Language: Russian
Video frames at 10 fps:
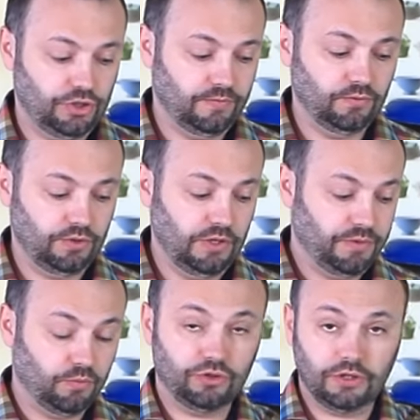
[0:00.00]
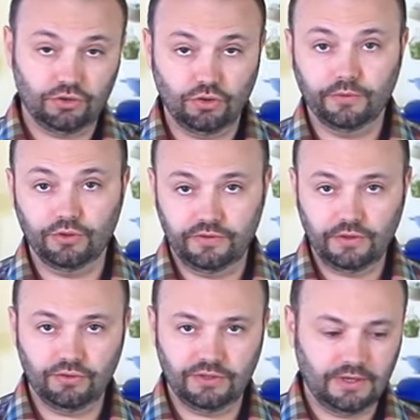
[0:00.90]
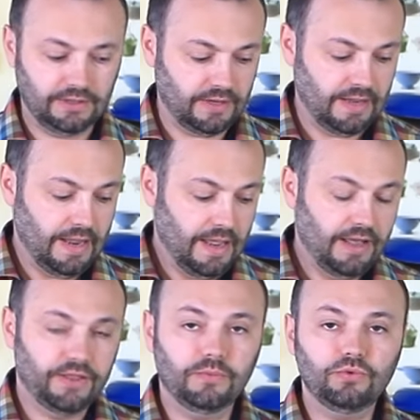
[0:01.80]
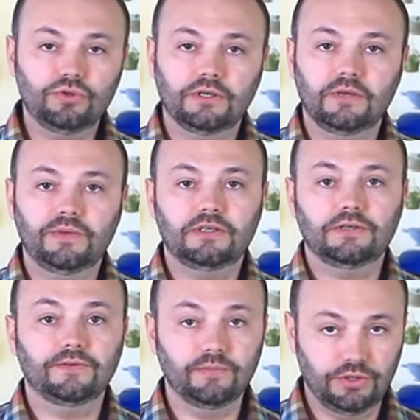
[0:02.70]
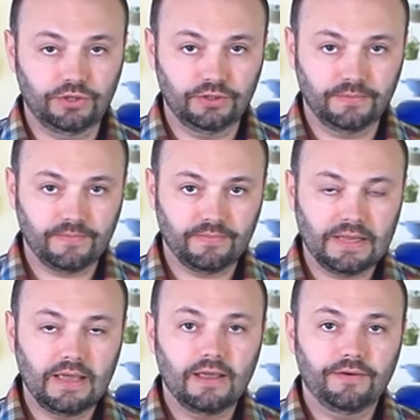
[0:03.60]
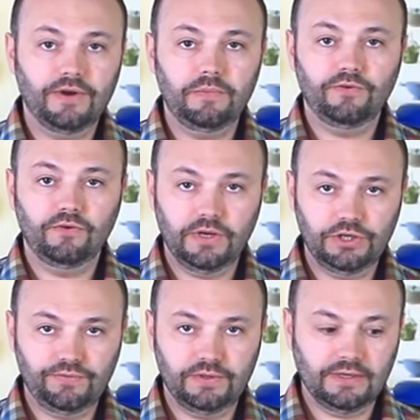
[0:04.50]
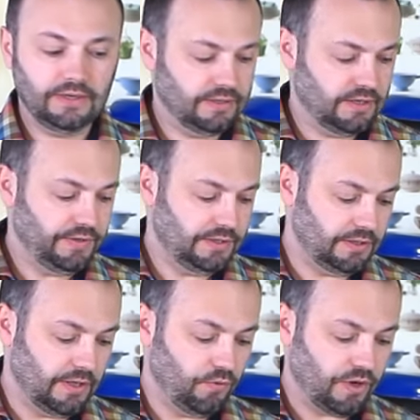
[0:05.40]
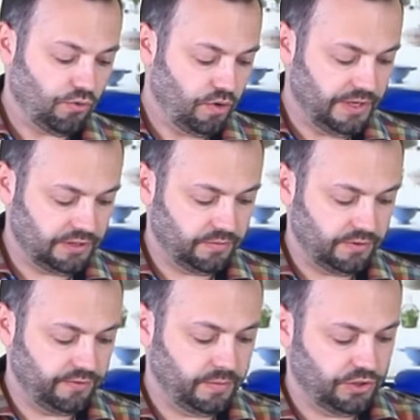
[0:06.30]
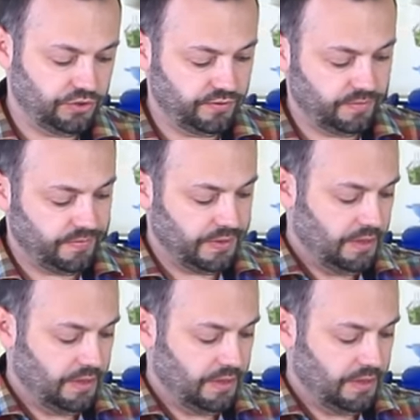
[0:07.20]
чем внутри, потому что рассолом оно и сверху залито, нам нужно это мясо вымочить. Время вымачивания зависит от того, какое мясо мы вымачиваем.